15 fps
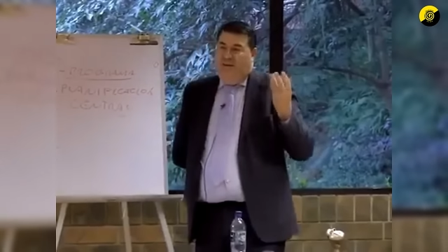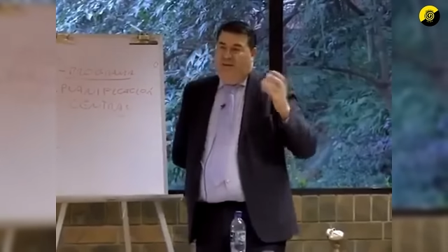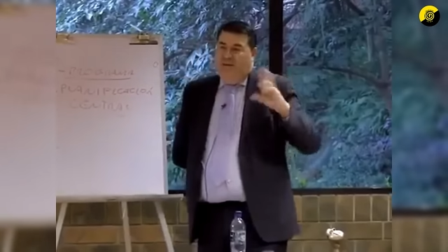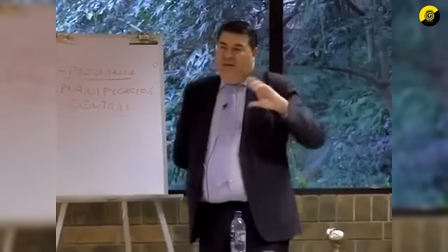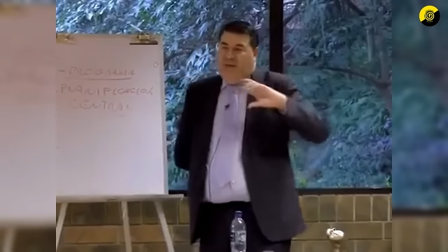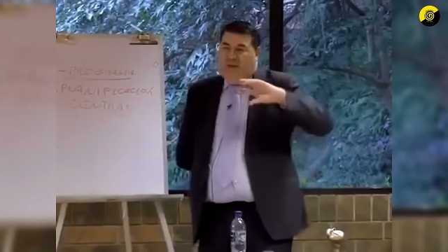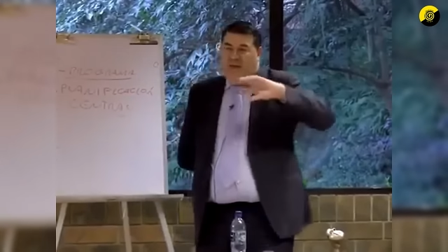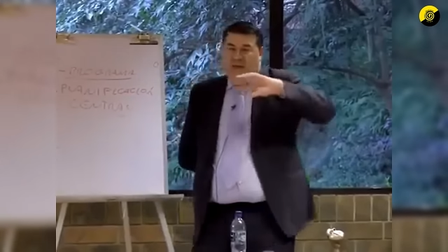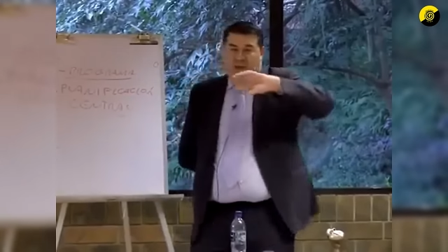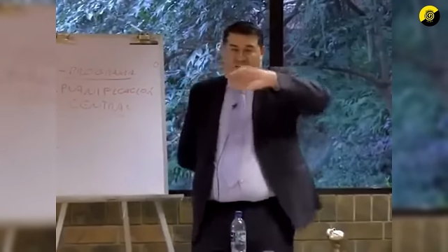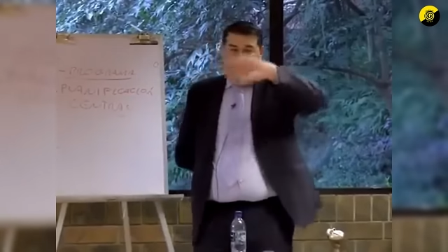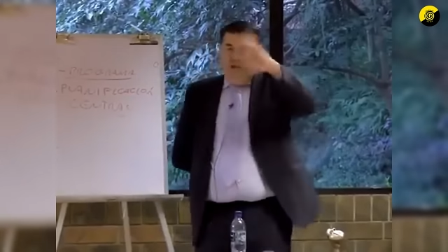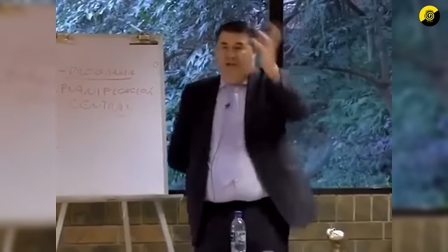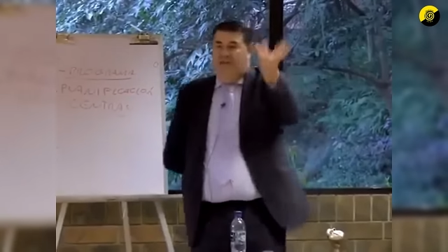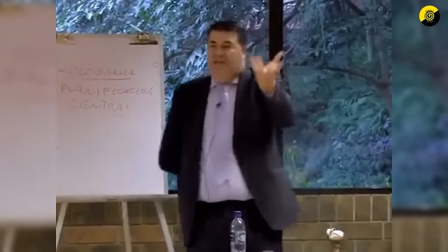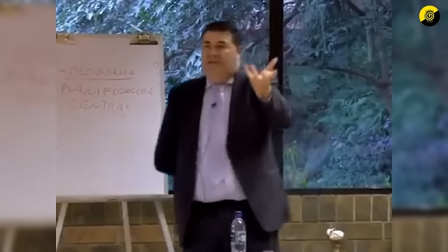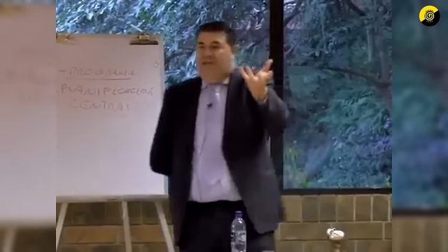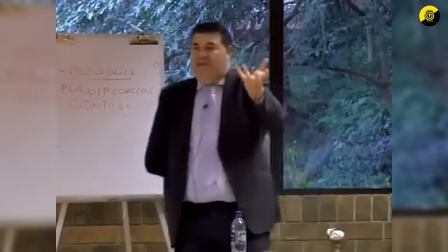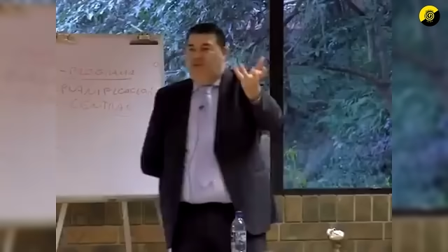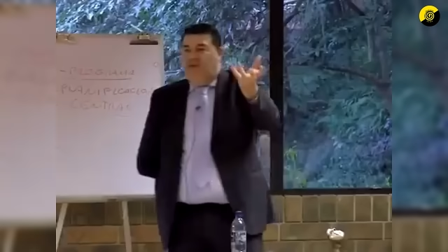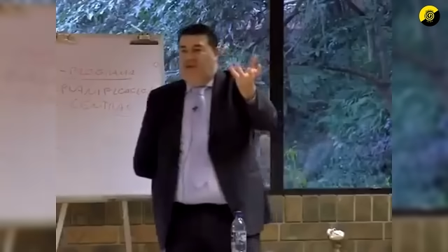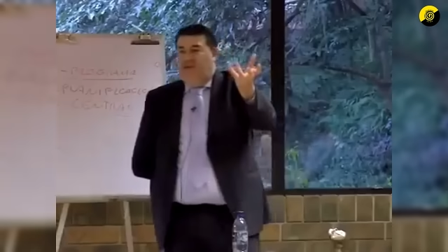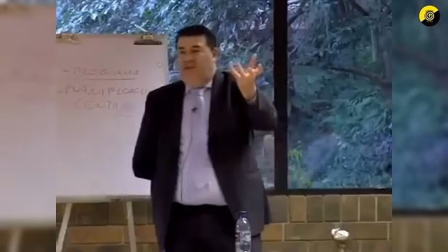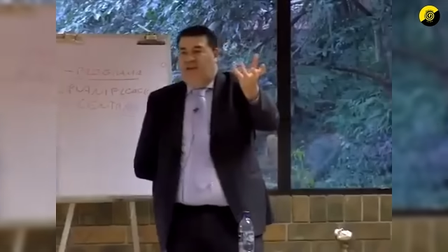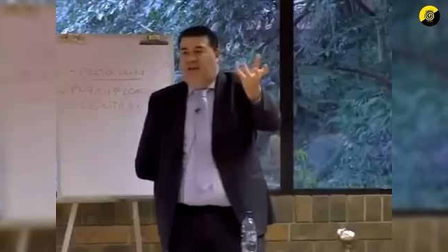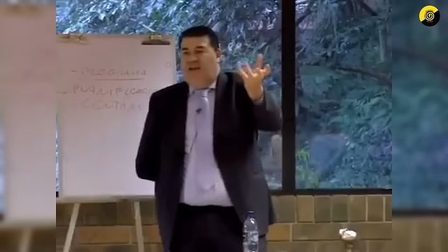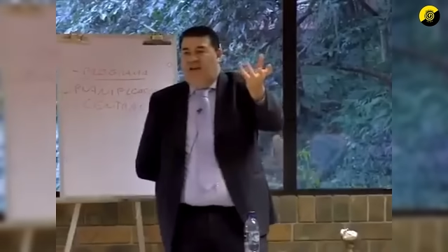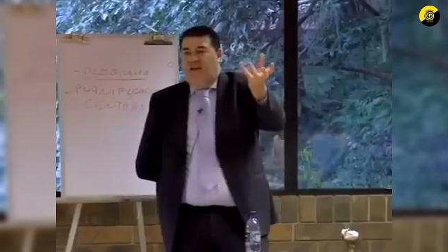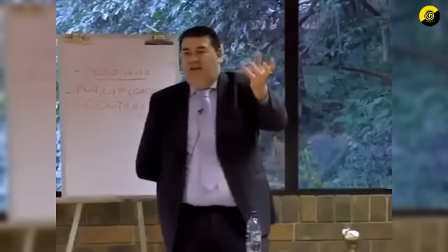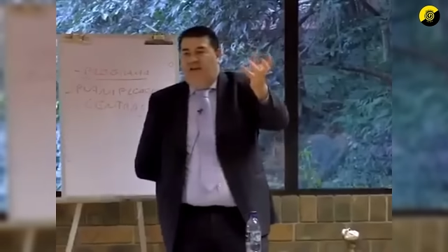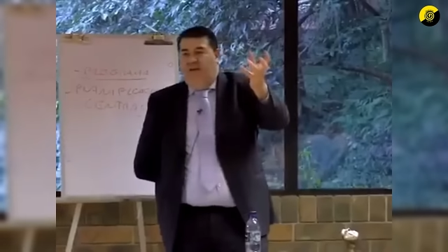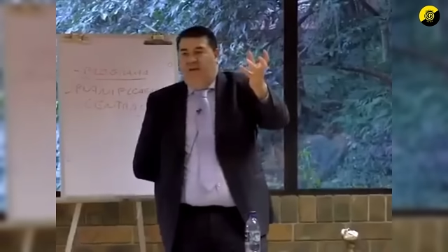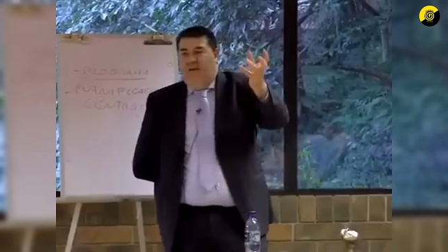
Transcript: Es decir, grandes extensiones de tierra